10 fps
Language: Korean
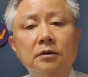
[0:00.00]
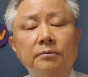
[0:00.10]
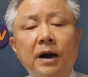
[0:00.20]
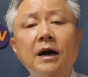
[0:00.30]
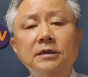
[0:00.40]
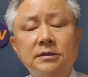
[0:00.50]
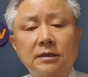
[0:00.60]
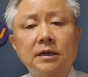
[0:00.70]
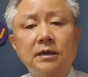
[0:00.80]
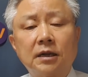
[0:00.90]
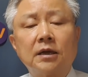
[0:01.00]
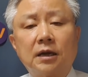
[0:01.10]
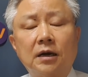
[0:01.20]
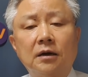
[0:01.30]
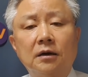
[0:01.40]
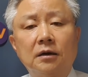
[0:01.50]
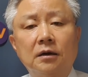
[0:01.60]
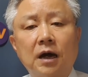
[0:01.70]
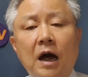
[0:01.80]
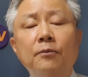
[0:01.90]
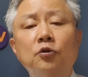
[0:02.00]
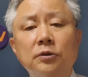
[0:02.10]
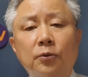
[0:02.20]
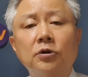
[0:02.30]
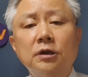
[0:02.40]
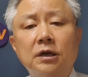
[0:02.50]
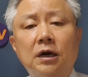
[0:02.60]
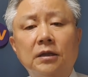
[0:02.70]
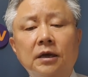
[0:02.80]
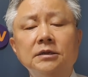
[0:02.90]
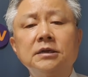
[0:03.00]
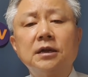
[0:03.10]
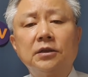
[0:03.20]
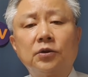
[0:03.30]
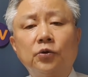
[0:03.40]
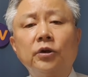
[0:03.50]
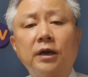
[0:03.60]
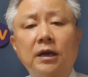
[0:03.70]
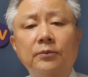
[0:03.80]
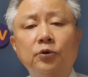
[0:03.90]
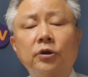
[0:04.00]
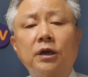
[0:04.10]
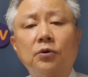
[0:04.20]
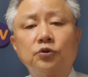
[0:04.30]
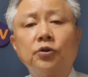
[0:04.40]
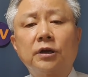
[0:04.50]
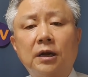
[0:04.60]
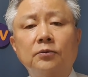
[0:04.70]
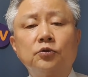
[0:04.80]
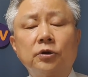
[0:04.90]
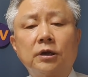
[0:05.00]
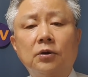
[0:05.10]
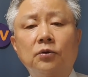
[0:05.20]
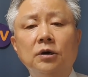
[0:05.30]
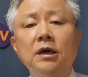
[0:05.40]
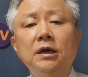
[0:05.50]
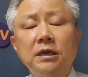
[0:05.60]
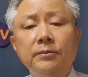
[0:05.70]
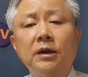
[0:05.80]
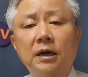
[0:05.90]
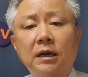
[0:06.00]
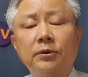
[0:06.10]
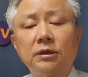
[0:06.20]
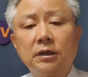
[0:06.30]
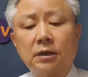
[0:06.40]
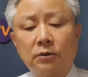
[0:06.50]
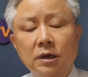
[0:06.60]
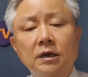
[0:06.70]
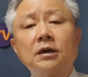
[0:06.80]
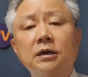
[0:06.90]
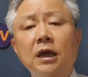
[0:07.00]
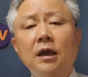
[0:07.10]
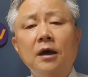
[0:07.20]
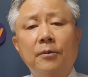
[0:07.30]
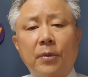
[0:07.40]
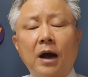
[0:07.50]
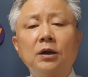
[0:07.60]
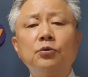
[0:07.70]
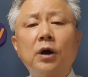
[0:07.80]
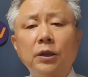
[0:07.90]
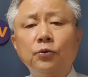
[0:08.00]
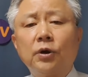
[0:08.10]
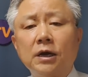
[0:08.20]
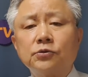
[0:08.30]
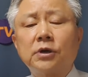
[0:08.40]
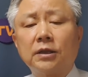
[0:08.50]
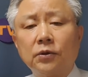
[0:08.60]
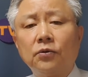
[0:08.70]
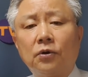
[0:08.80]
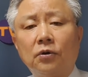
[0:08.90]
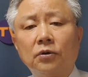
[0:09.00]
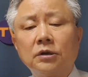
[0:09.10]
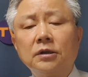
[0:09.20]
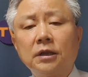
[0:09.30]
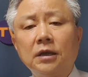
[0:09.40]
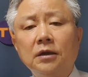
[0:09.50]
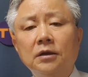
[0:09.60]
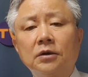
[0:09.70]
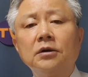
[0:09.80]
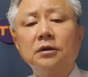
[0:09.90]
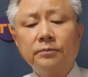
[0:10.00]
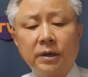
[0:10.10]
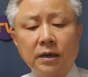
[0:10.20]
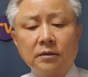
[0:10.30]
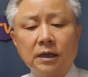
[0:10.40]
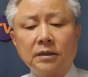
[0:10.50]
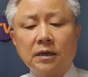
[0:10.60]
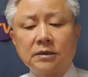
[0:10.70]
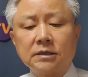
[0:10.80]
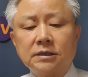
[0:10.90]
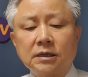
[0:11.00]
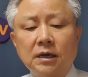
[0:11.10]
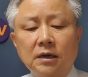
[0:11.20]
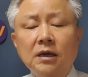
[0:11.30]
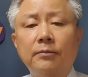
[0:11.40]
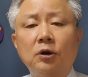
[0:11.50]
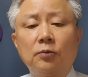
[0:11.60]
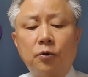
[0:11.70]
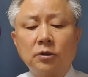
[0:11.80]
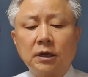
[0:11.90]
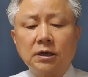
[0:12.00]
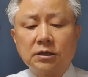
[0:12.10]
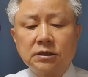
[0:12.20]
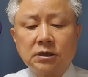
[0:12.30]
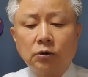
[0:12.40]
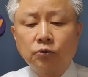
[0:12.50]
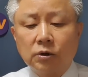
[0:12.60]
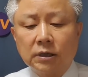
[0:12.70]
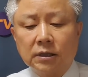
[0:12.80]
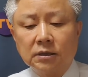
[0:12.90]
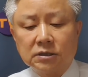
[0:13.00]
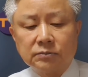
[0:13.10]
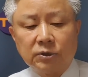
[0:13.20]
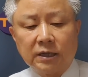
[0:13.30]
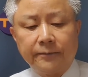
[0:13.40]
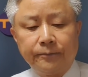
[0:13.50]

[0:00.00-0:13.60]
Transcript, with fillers: 바지 사장이나 되라 아무것도 모르니까 내가 시키는 대로 이렇게 하라면 이렇게 하고 저렇게 하라면 저렇게 하고 이 말 하라면 이렇게 하고 그러니까 그게 말도 아니고 해수도 안 되고 그런데 그런 발언을 했다는 자체가 그야말로 폭탄을 던진 거하고 똑같은 것입니다.